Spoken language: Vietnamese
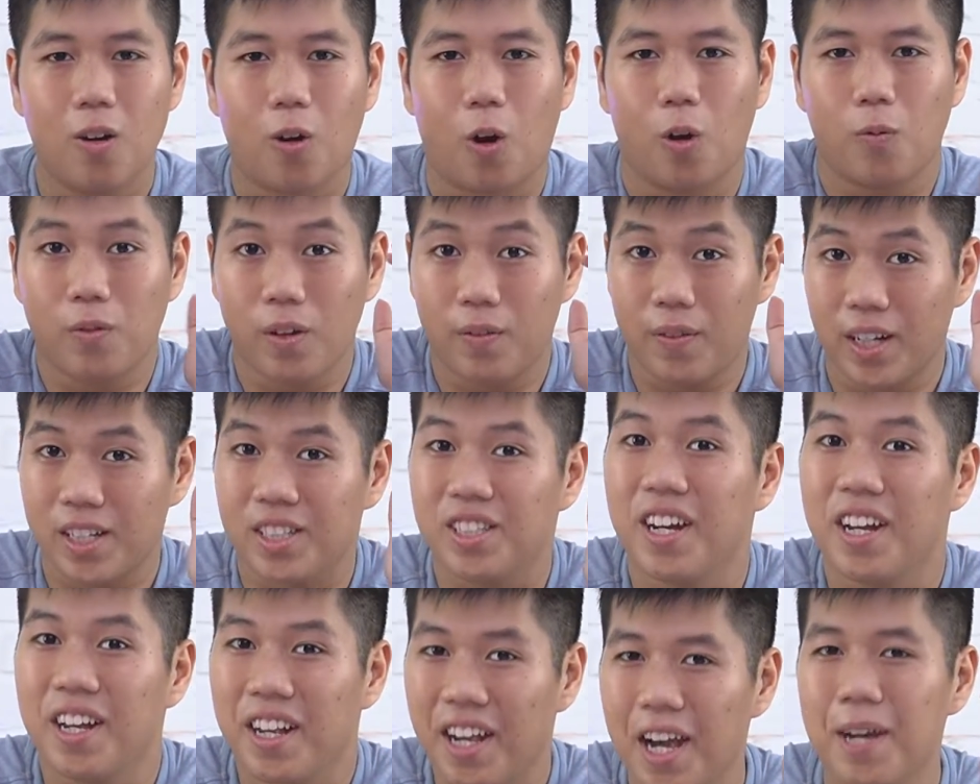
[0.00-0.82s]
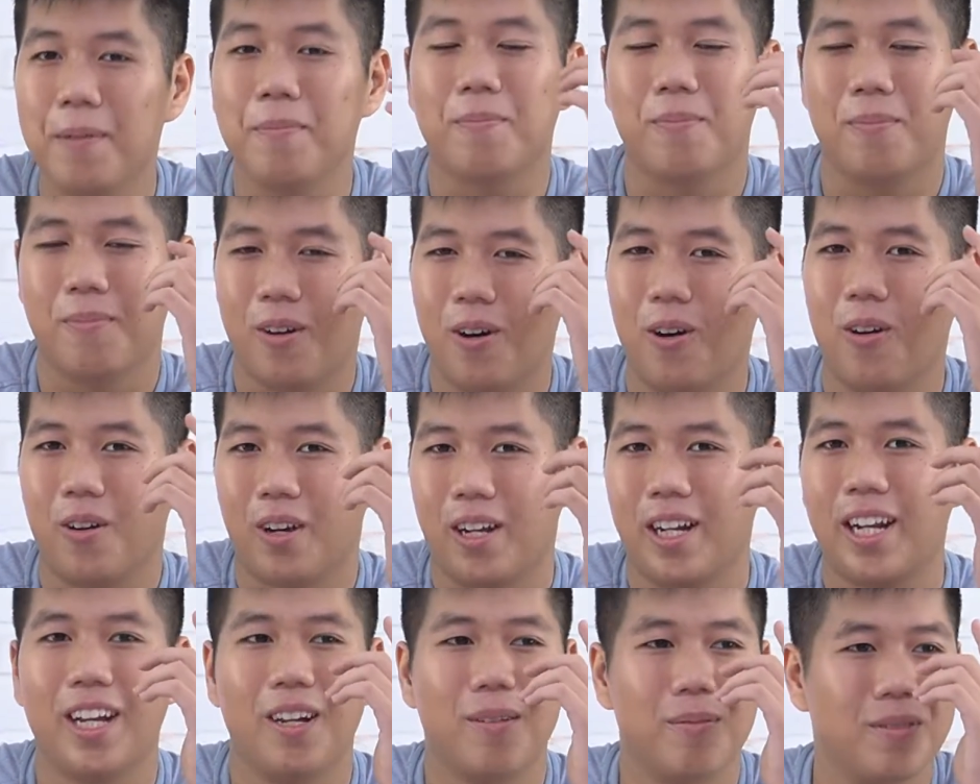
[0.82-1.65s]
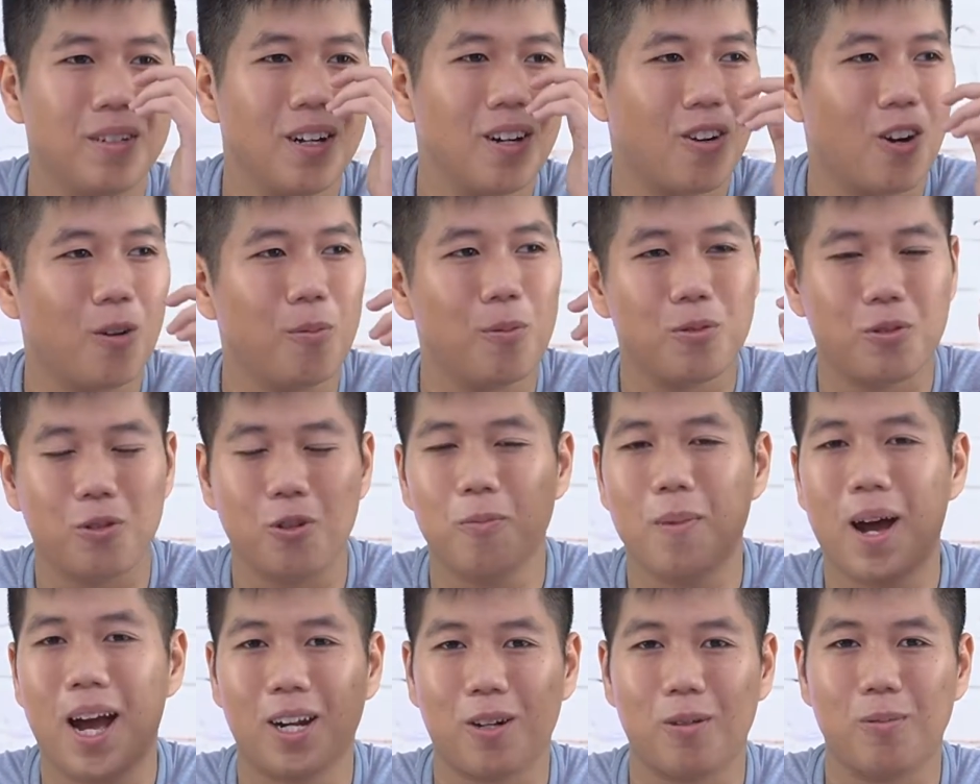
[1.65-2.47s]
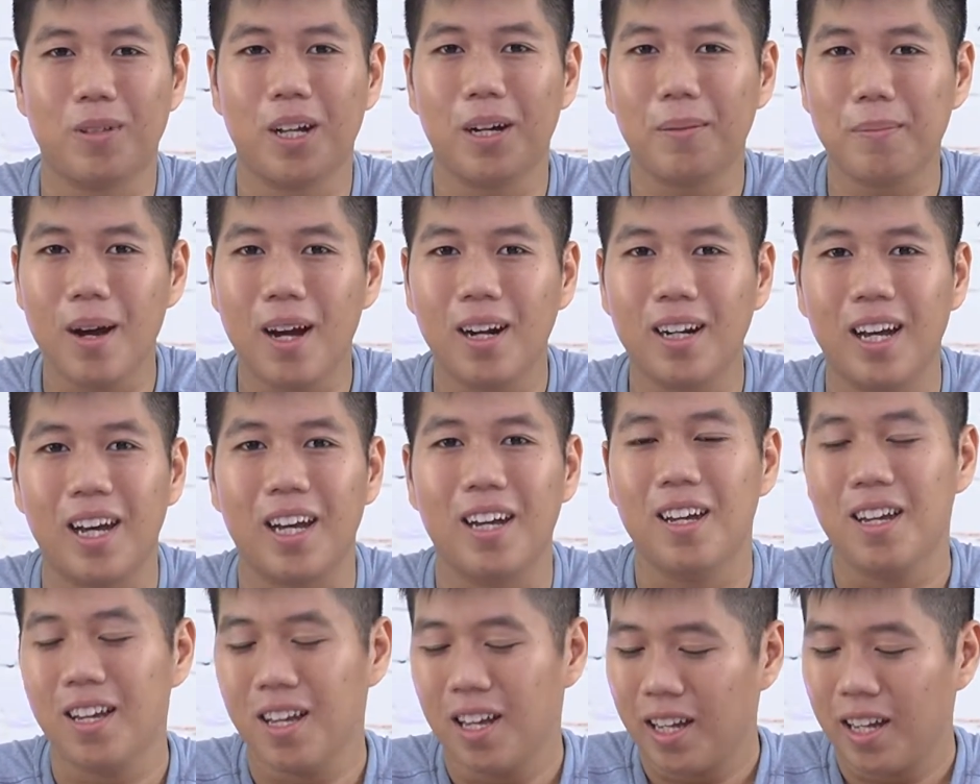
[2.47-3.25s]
Còn về việc chơi game, oh, cái này hôm trước có một số bạn cũng thắc mắc này.